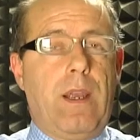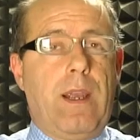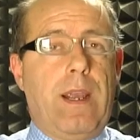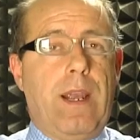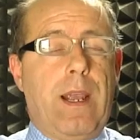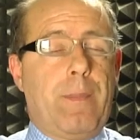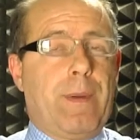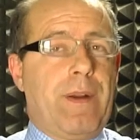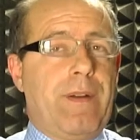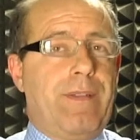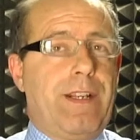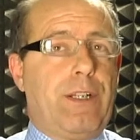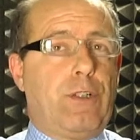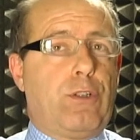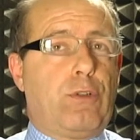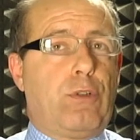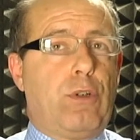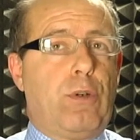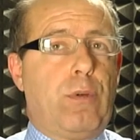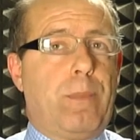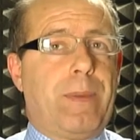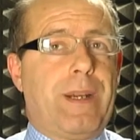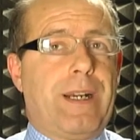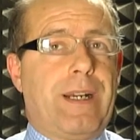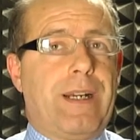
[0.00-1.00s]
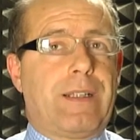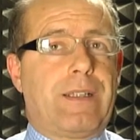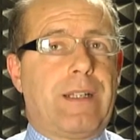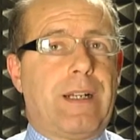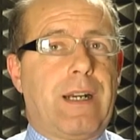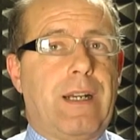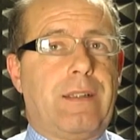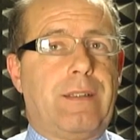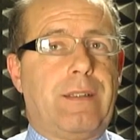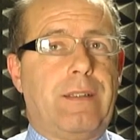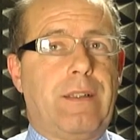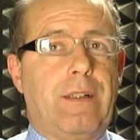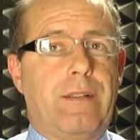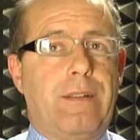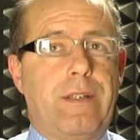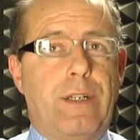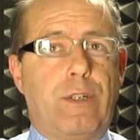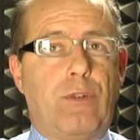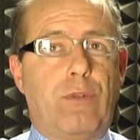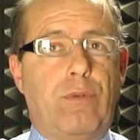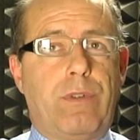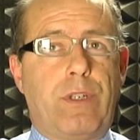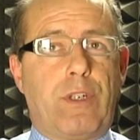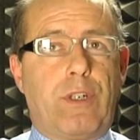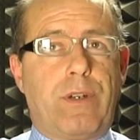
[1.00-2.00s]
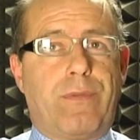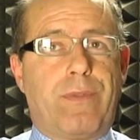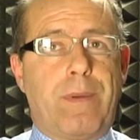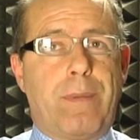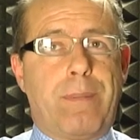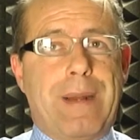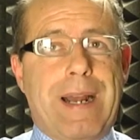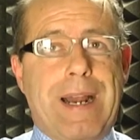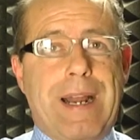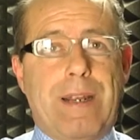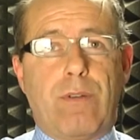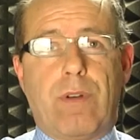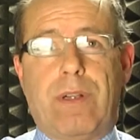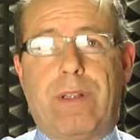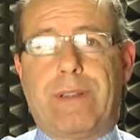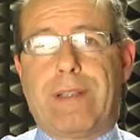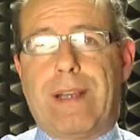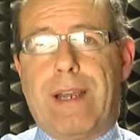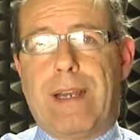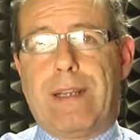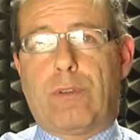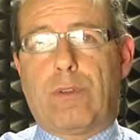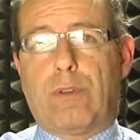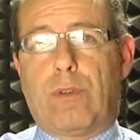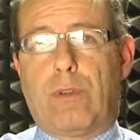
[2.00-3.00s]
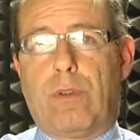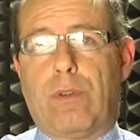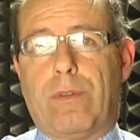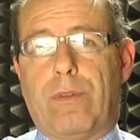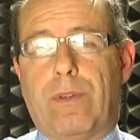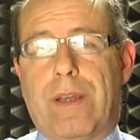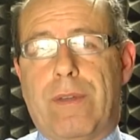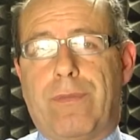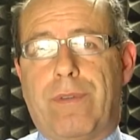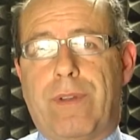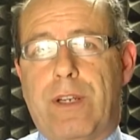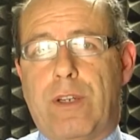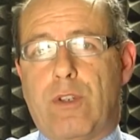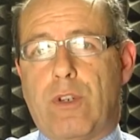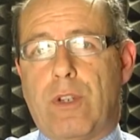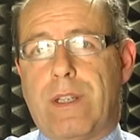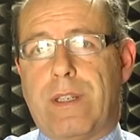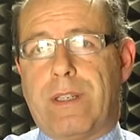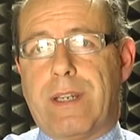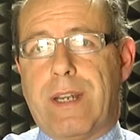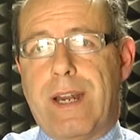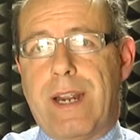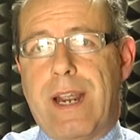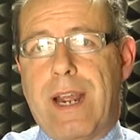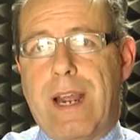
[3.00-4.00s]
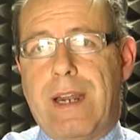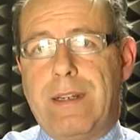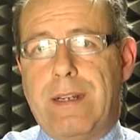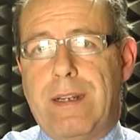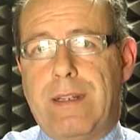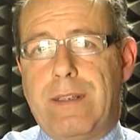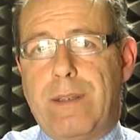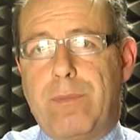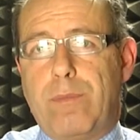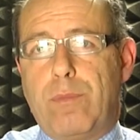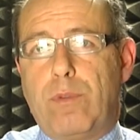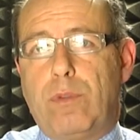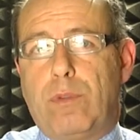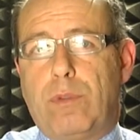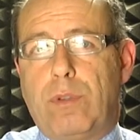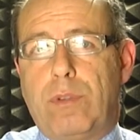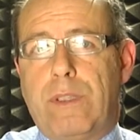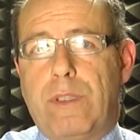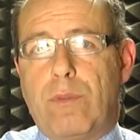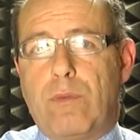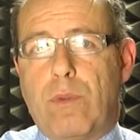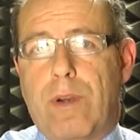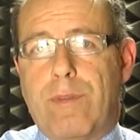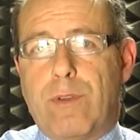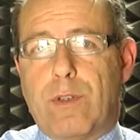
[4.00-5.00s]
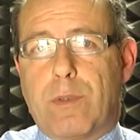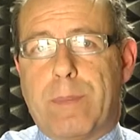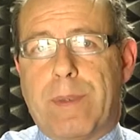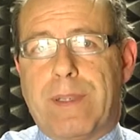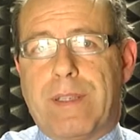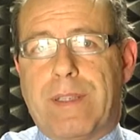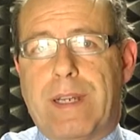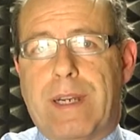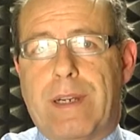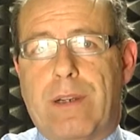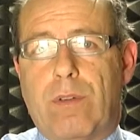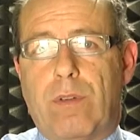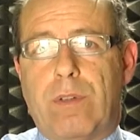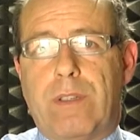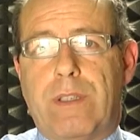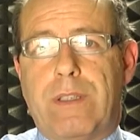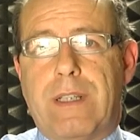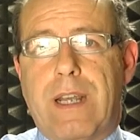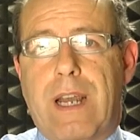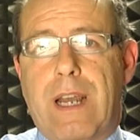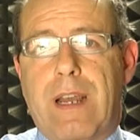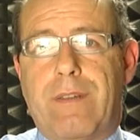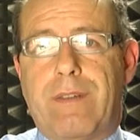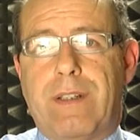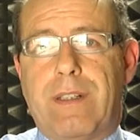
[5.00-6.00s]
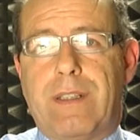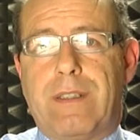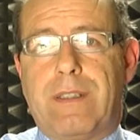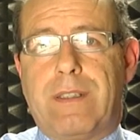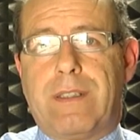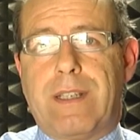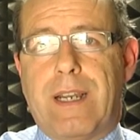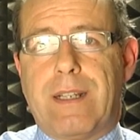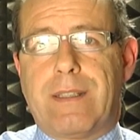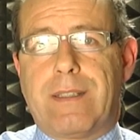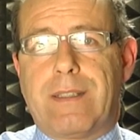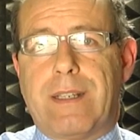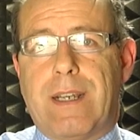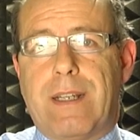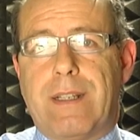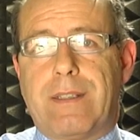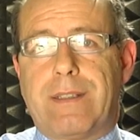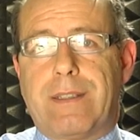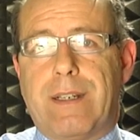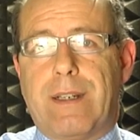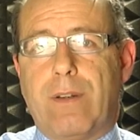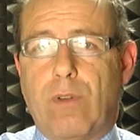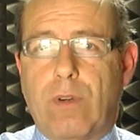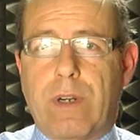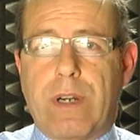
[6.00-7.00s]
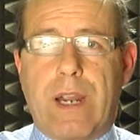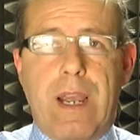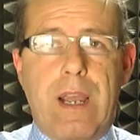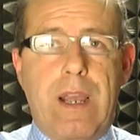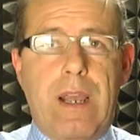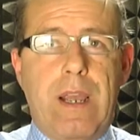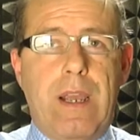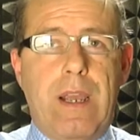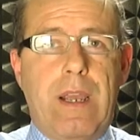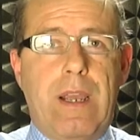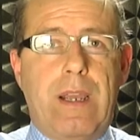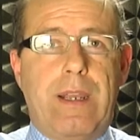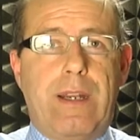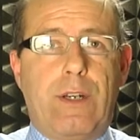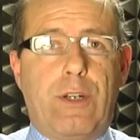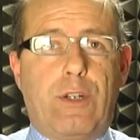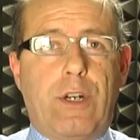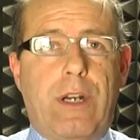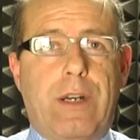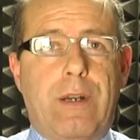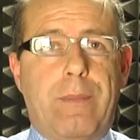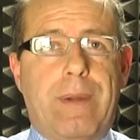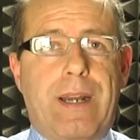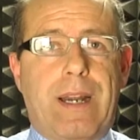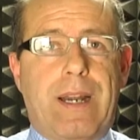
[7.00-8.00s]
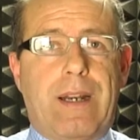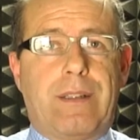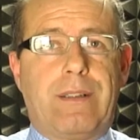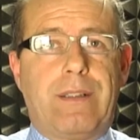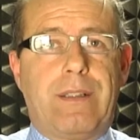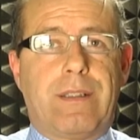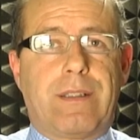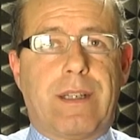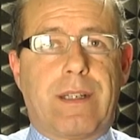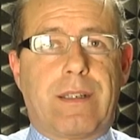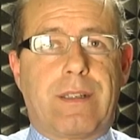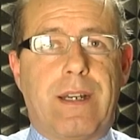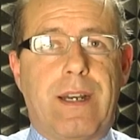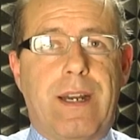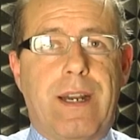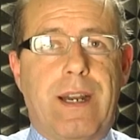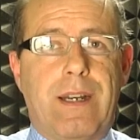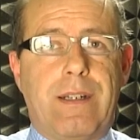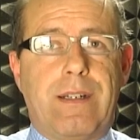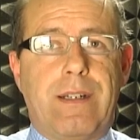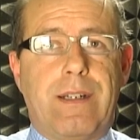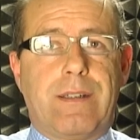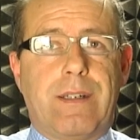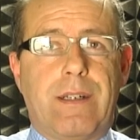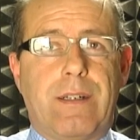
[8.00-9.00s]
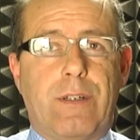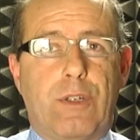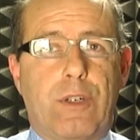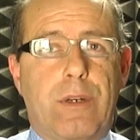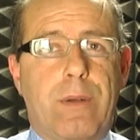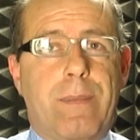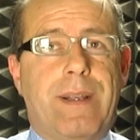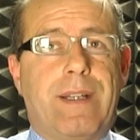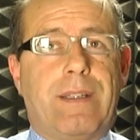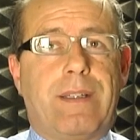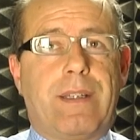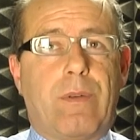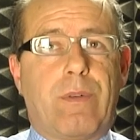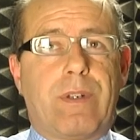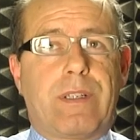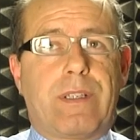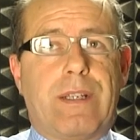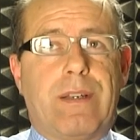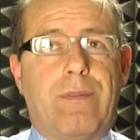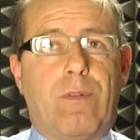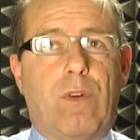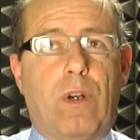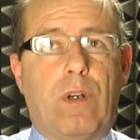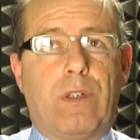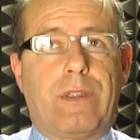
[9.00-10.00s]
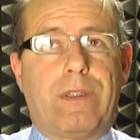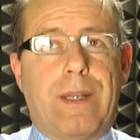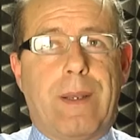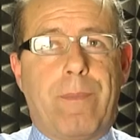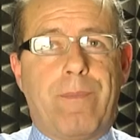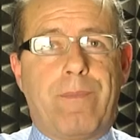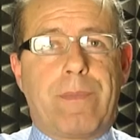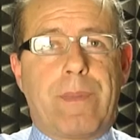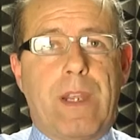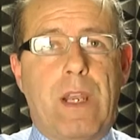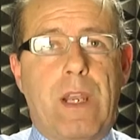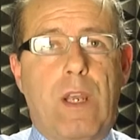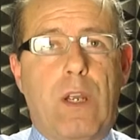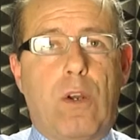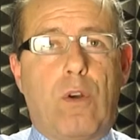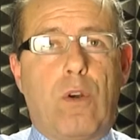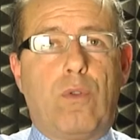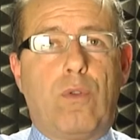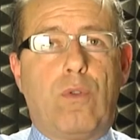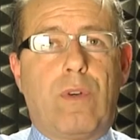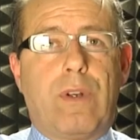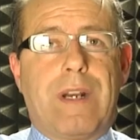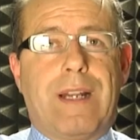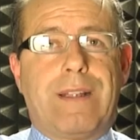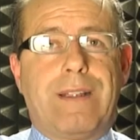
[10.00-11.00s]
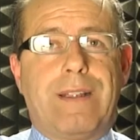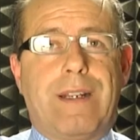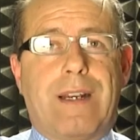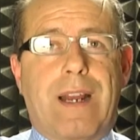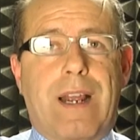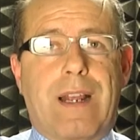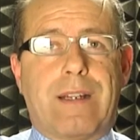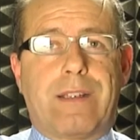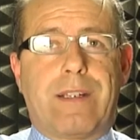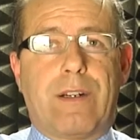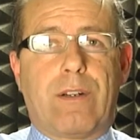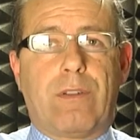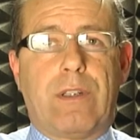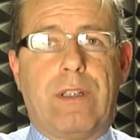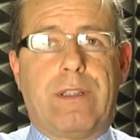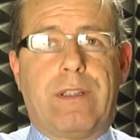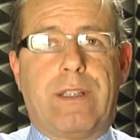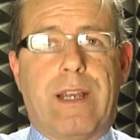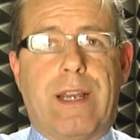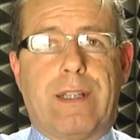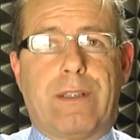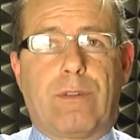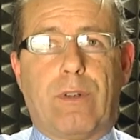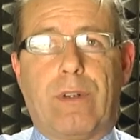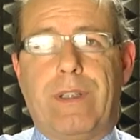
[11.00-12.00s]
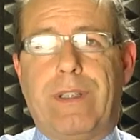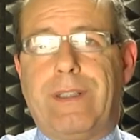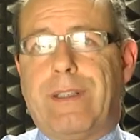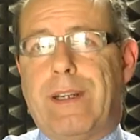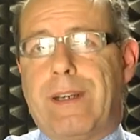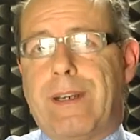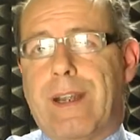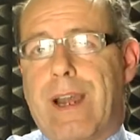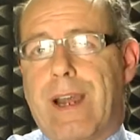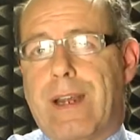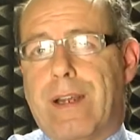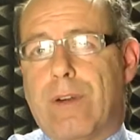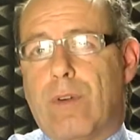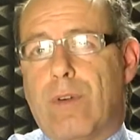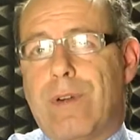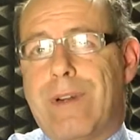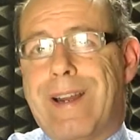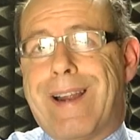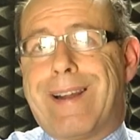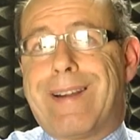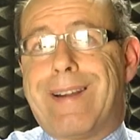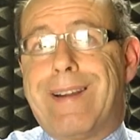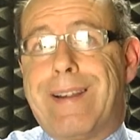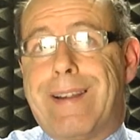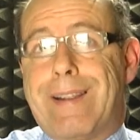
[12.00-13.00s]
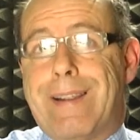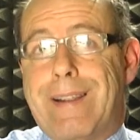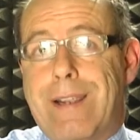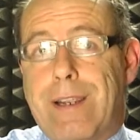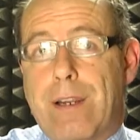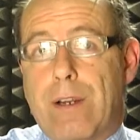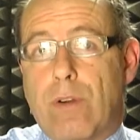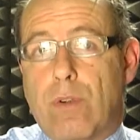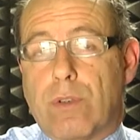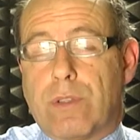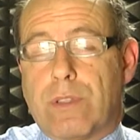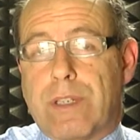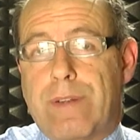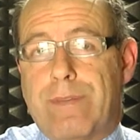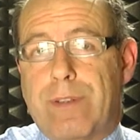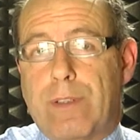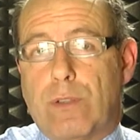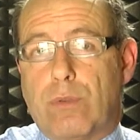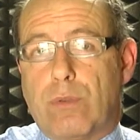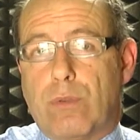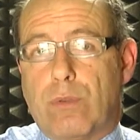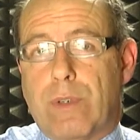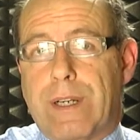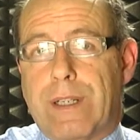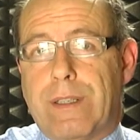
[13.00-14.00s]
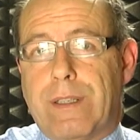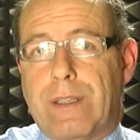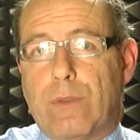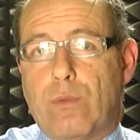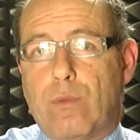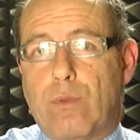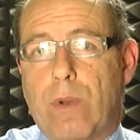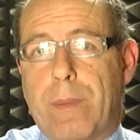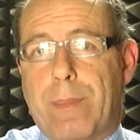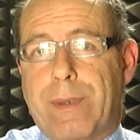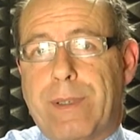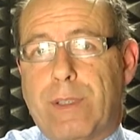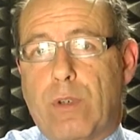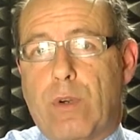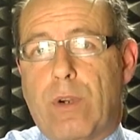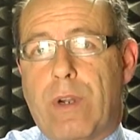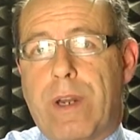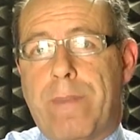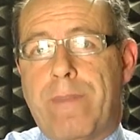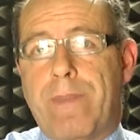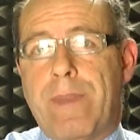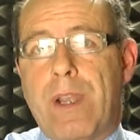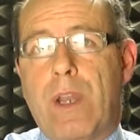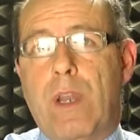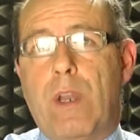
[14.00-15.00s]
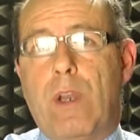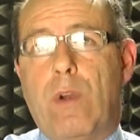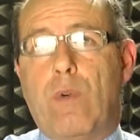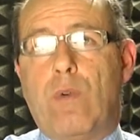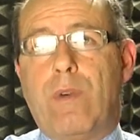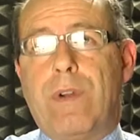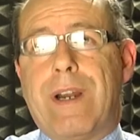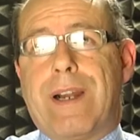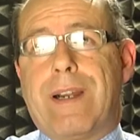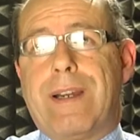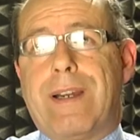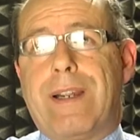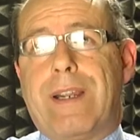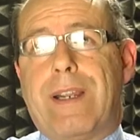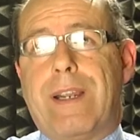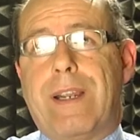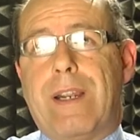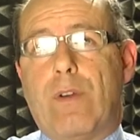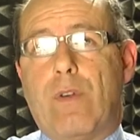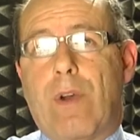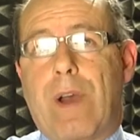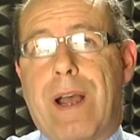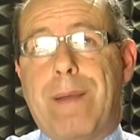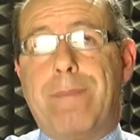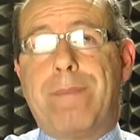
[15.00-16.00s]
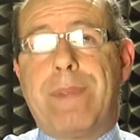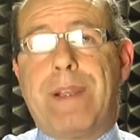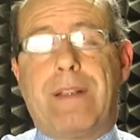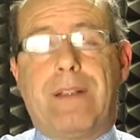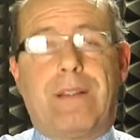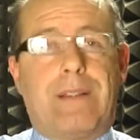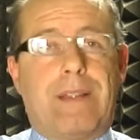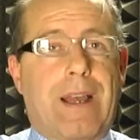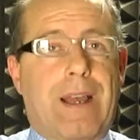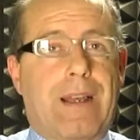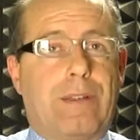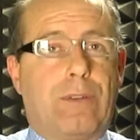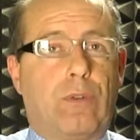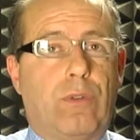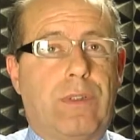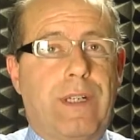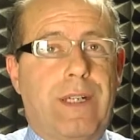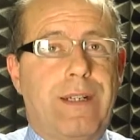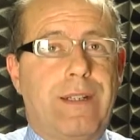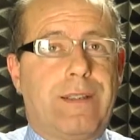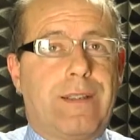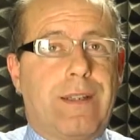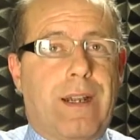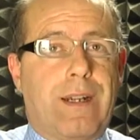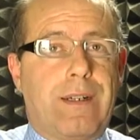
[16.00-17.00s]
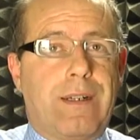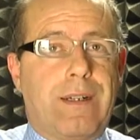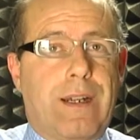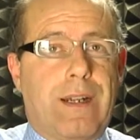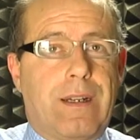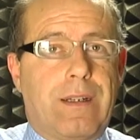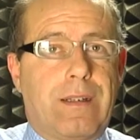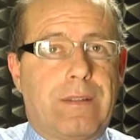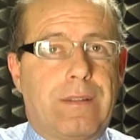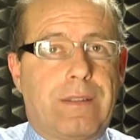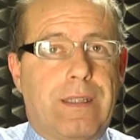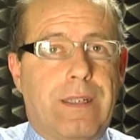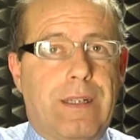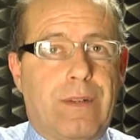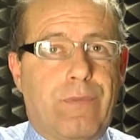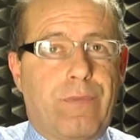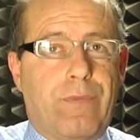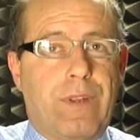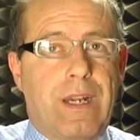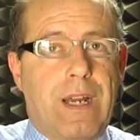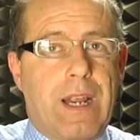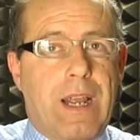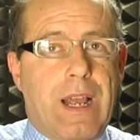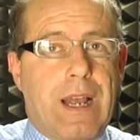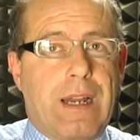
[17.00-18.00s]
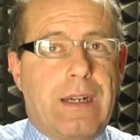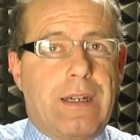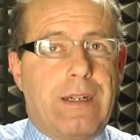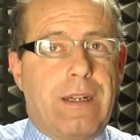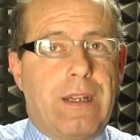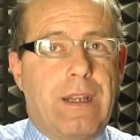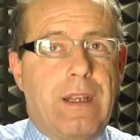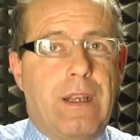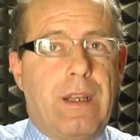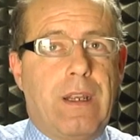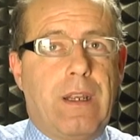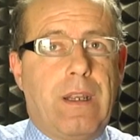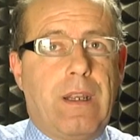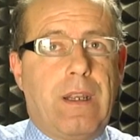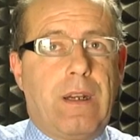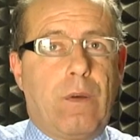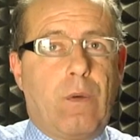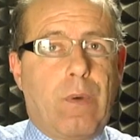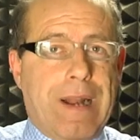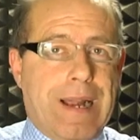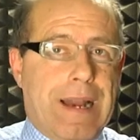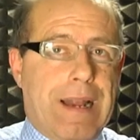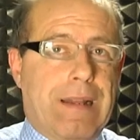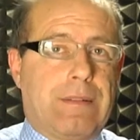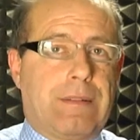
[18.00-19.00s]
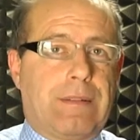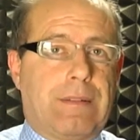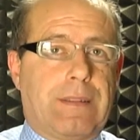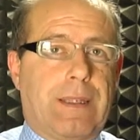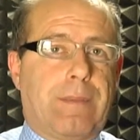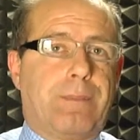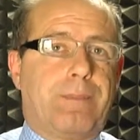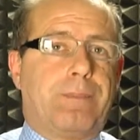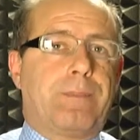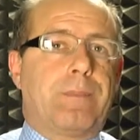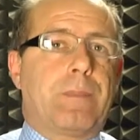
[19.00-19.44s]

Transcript: È previsto per le serate del 10-11 febbraio al Teatro La Fenice dei Senigallia il debutto del nuovo spettacolo di David Zanzanzalone il celebre artista senegalese si cimenta questa volta con un grande classico del teatro italiano, l'Arlecchino Salvatore di due padroni, un Arlecchino ambientato nell'Italia della fine anni 40.